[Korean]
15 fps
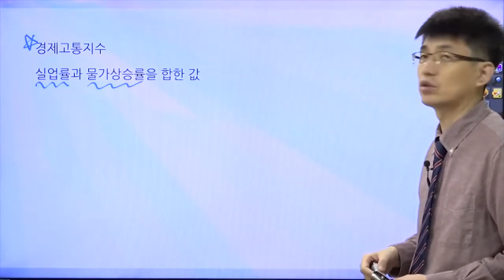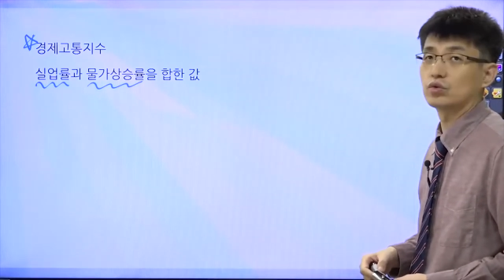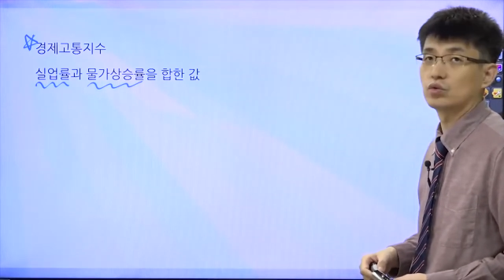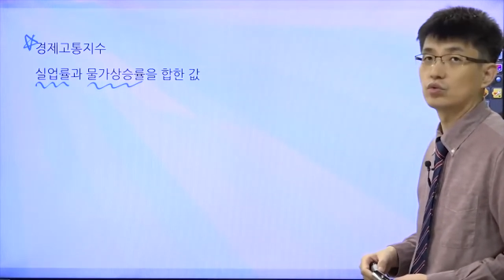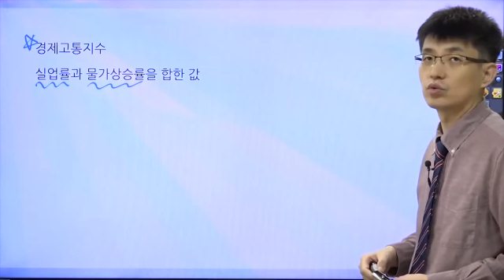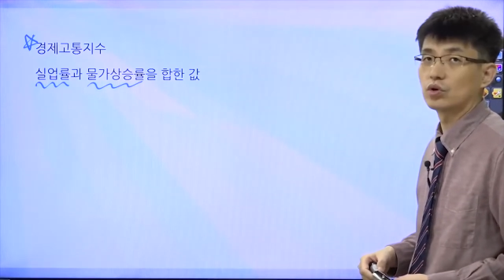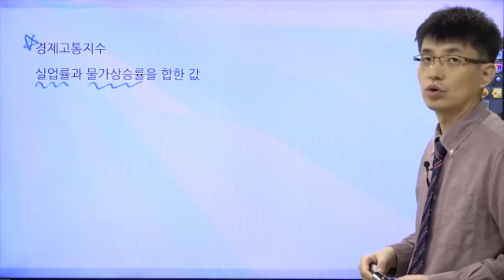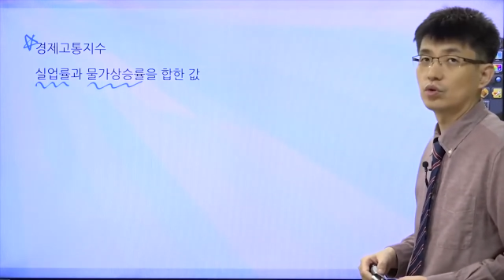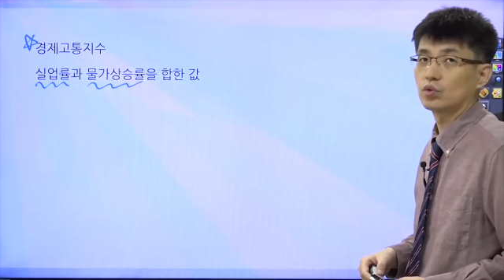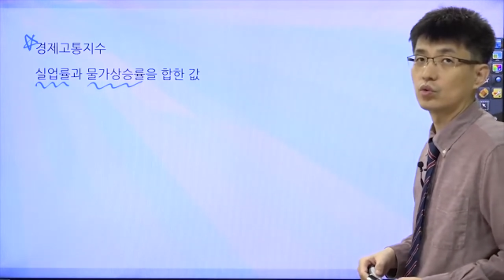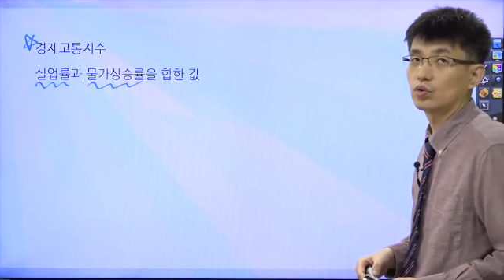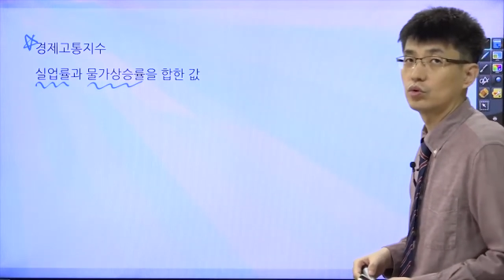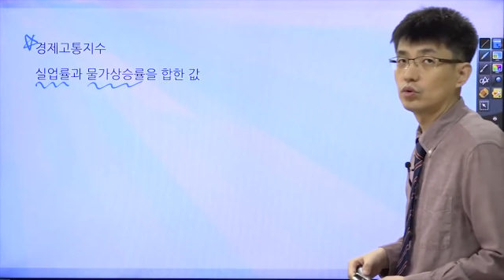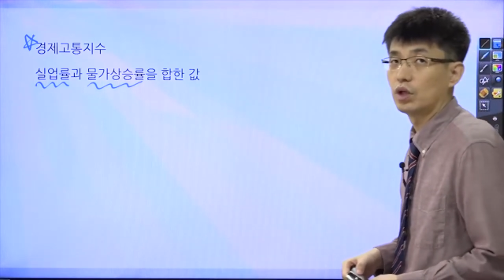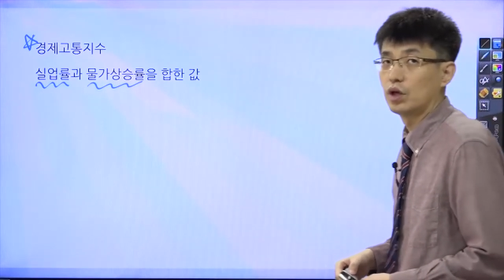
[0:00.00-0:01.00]
그러고요.
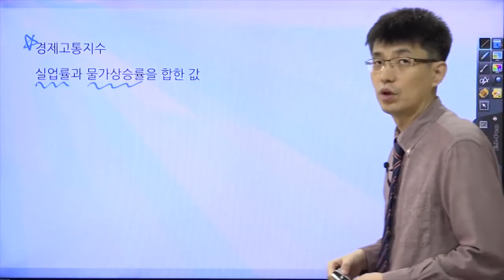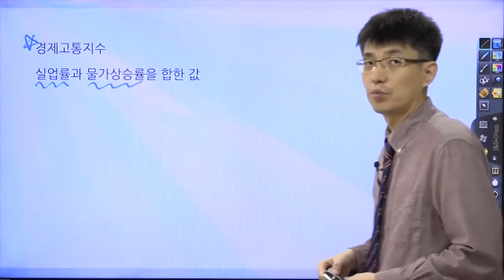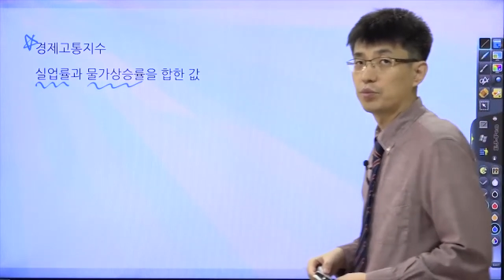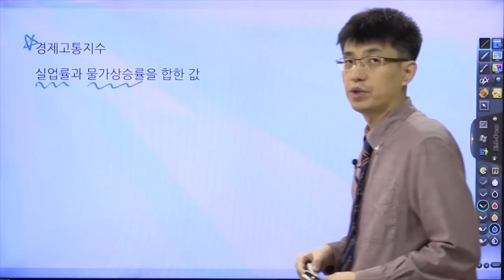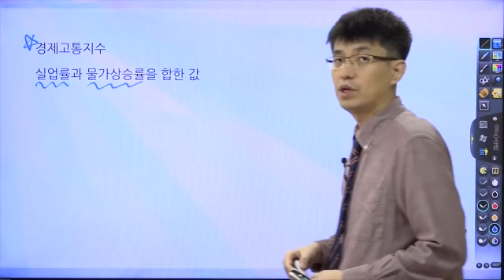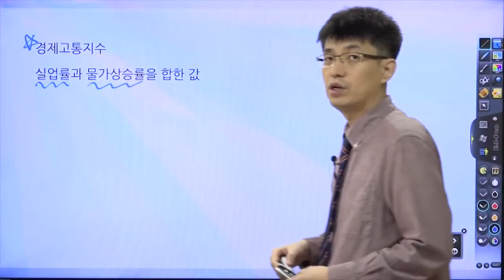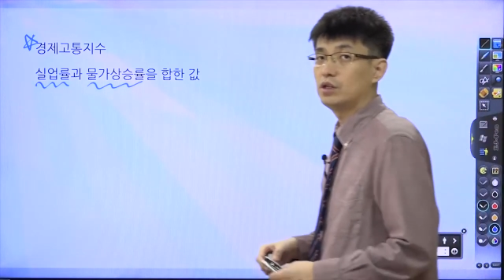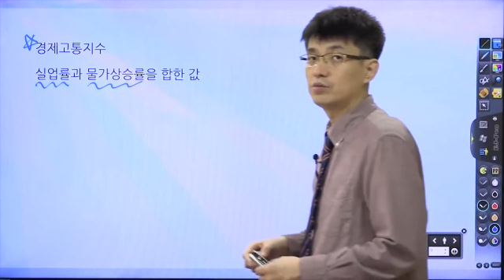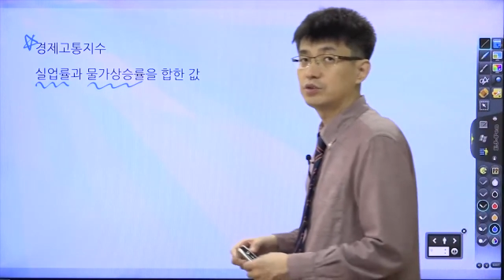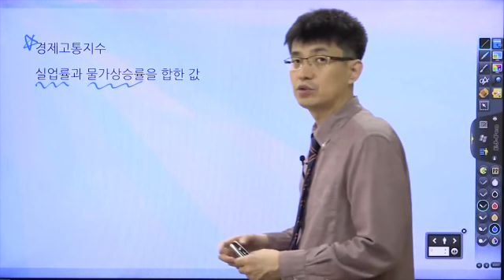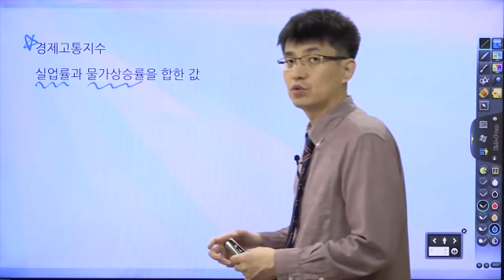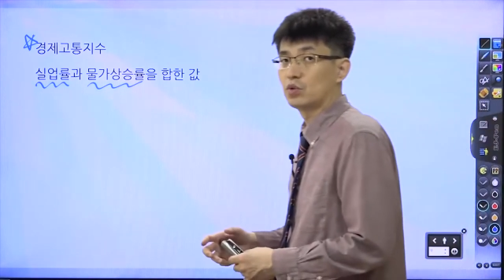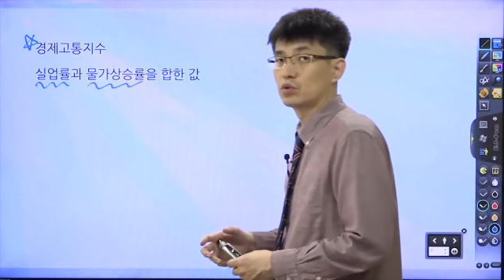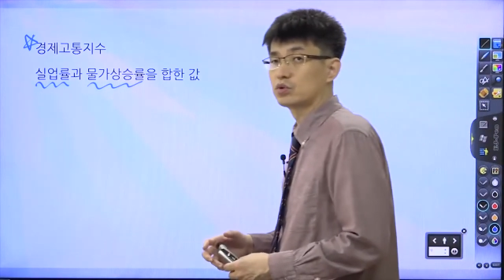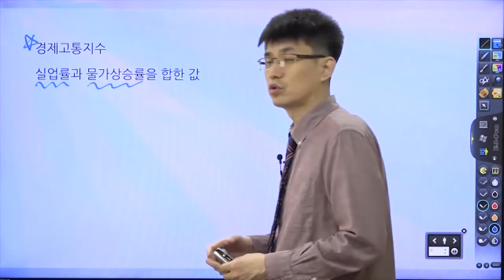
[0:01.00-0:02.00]
요거는
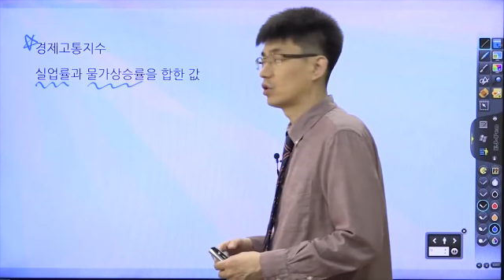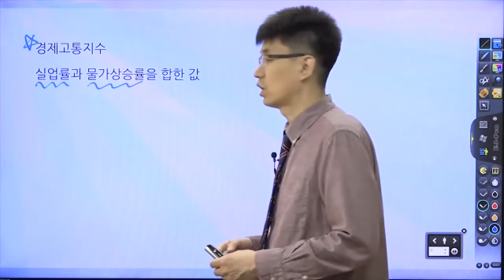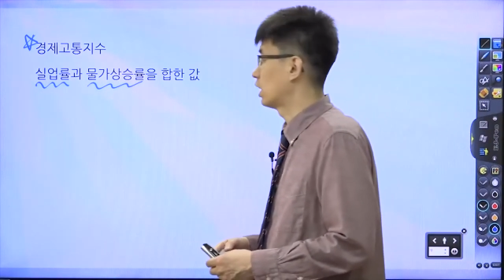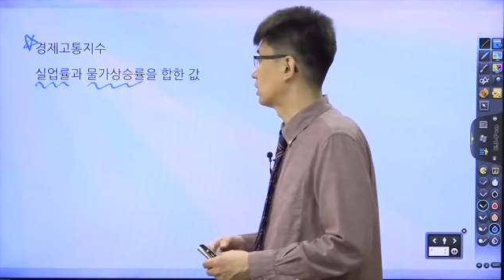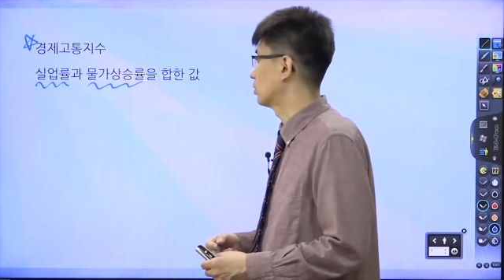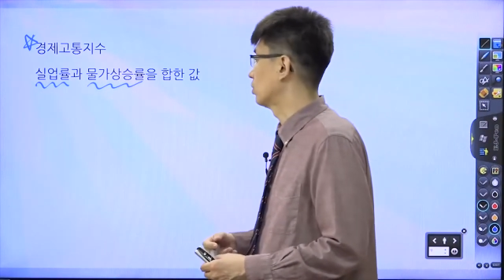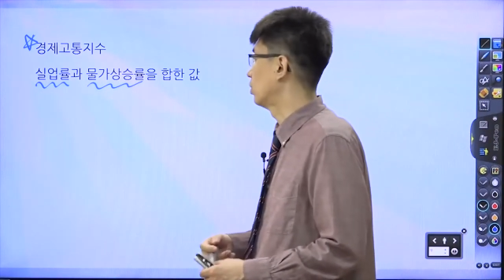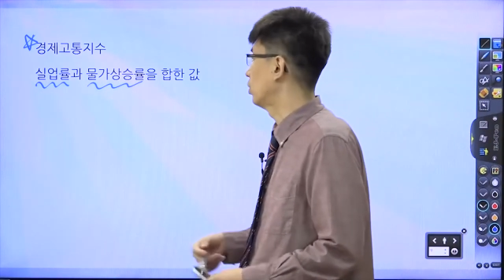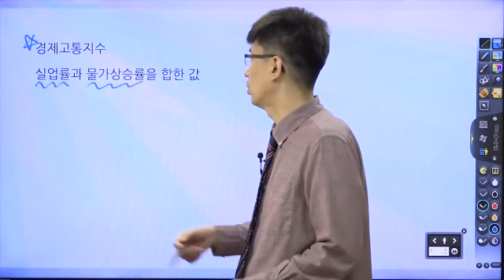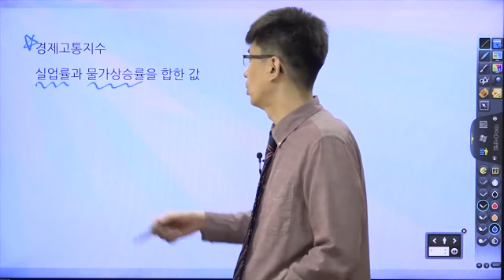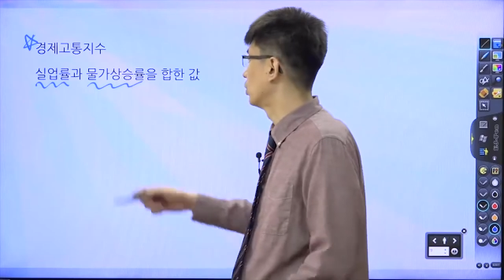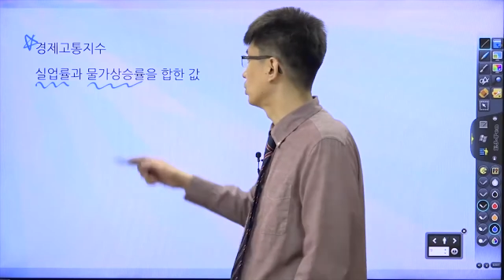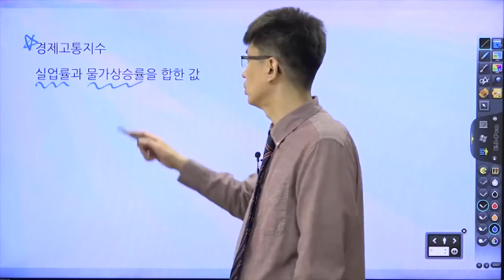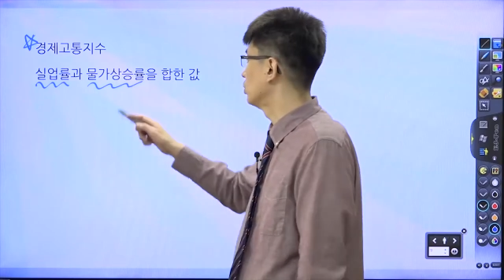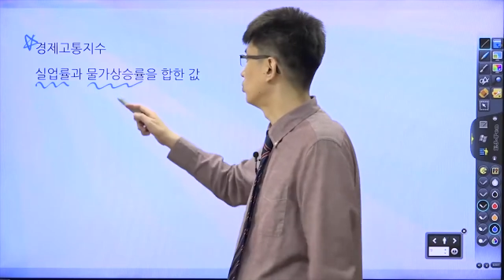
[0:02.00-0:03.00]
필립스 곡선에 가서
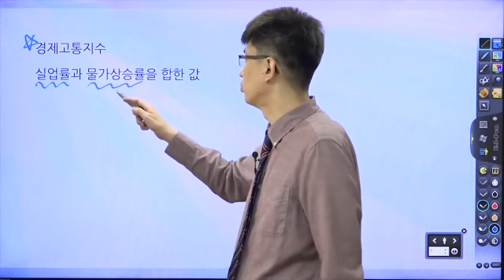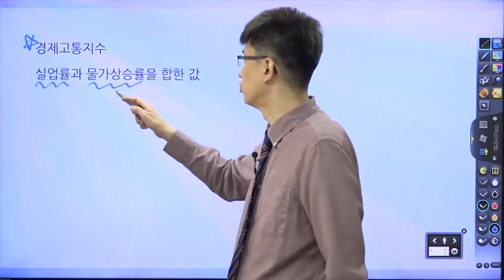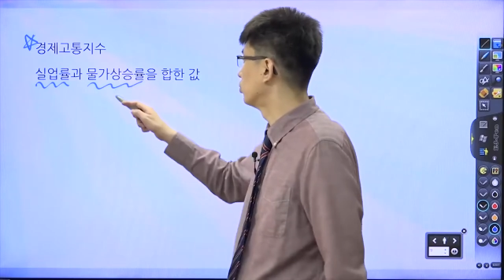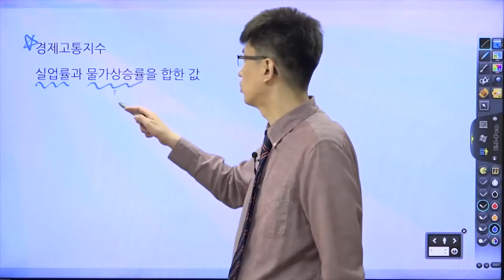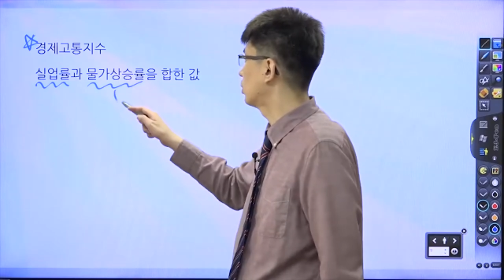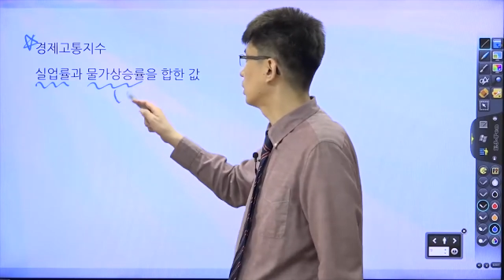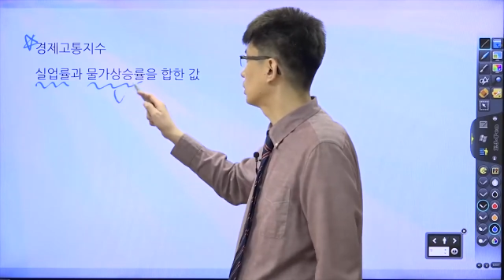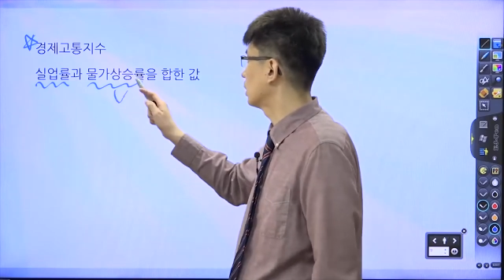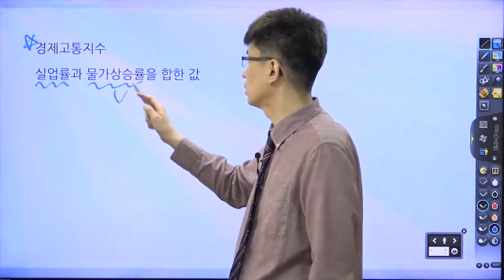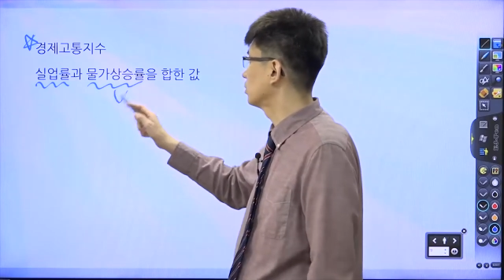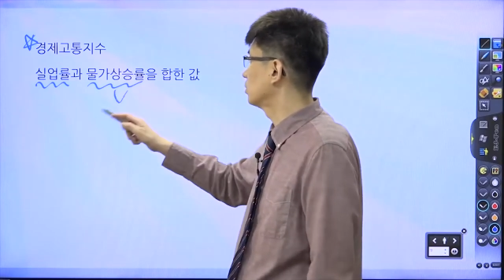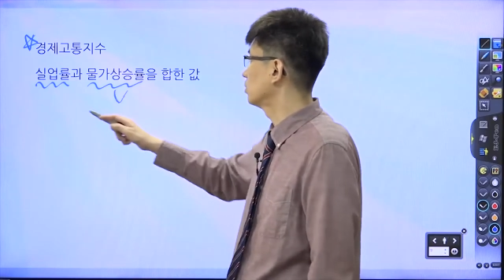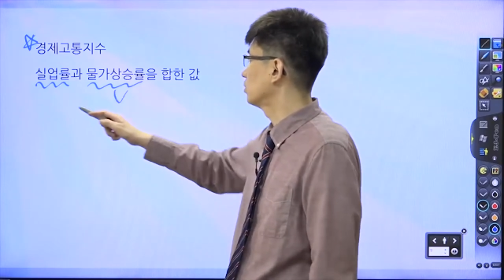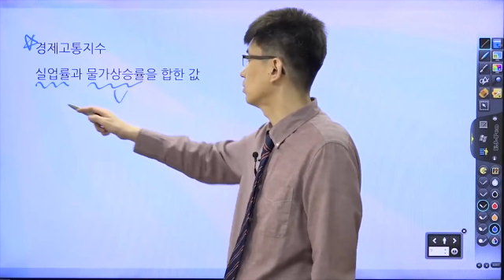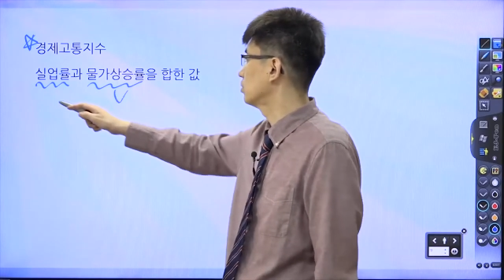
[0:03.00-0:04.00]
이
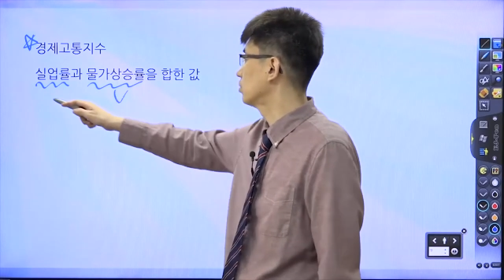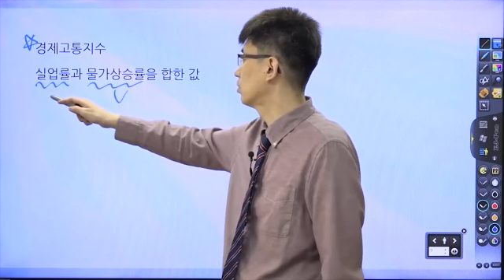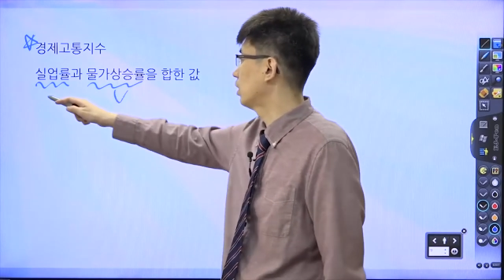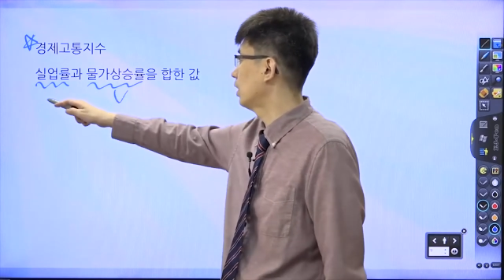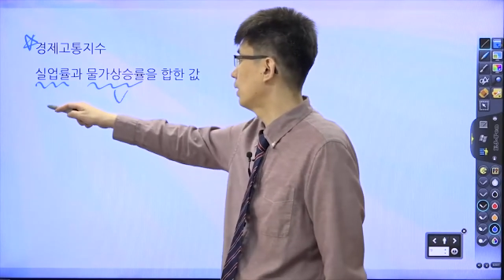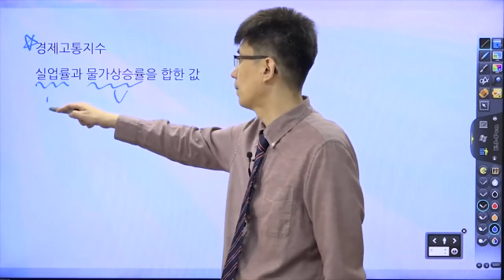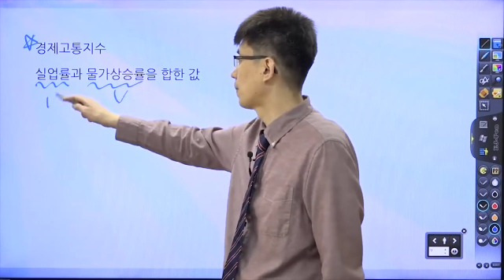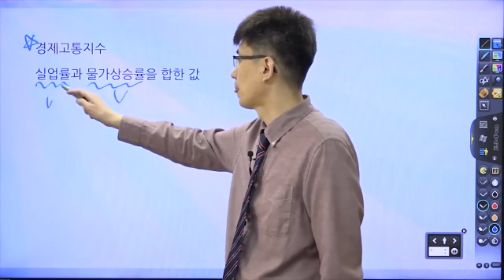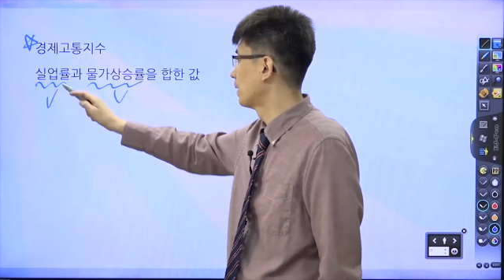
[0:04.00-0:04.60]
물가상승률과